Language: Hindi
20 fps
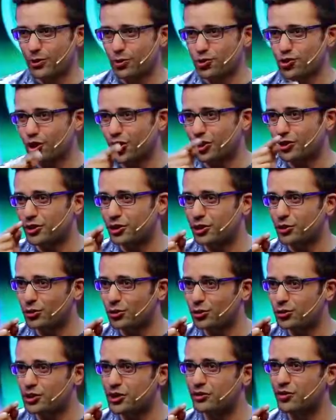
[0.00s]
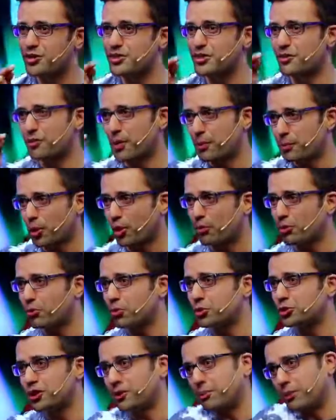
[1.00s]
कुछ करते हो उसकी वजह से फिर प्रॉब्लम
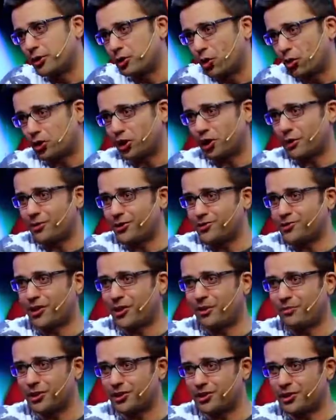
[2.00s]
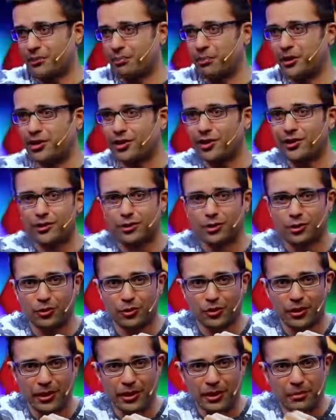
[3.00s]
होती है फिर डॉक्टर के पास जाना पड़ता है फिर करते हो
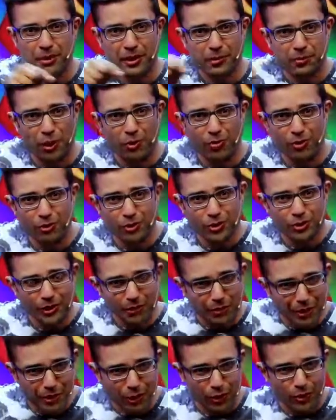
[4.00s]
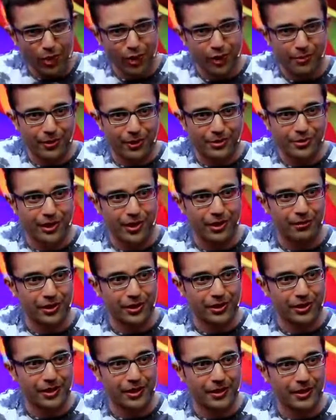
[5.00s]
फिर प्रॉब्लम होती है फिर डॉक्टर के पास जाना
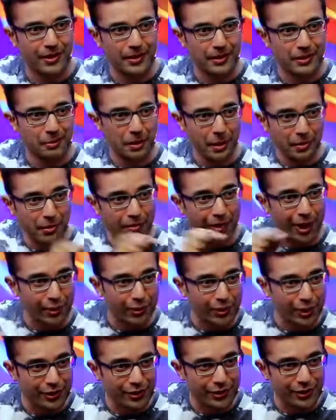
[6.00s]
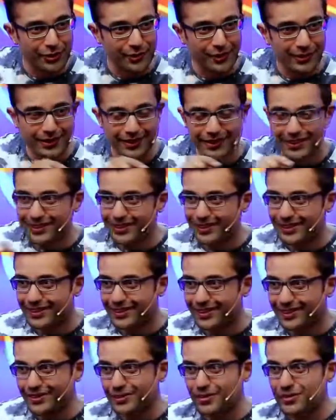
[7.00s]
पड़ता है फिर बीमार हो जाते हो
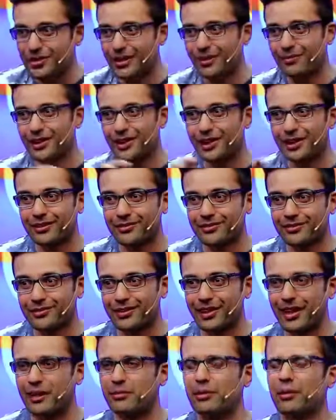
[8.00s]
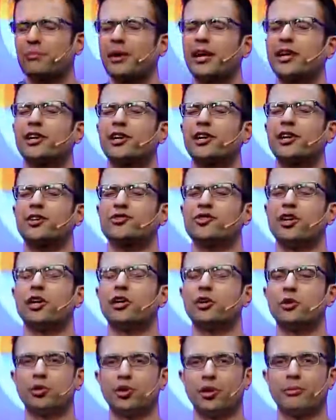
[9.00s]
तो इसका मतलब अब आप बैठ करके चाहे
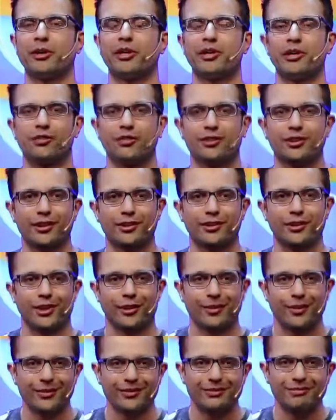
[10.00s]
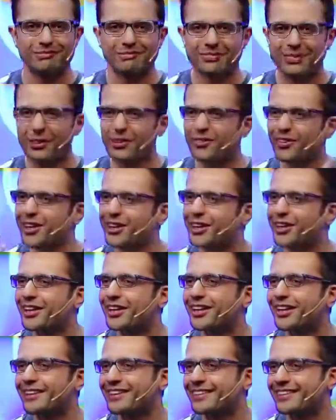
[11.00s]
घंटों तक मेडिटेशन करते रहो कोई फायदा
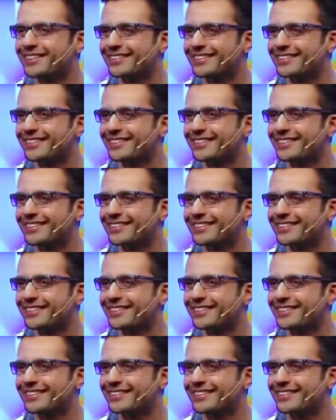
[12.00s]
नहीं है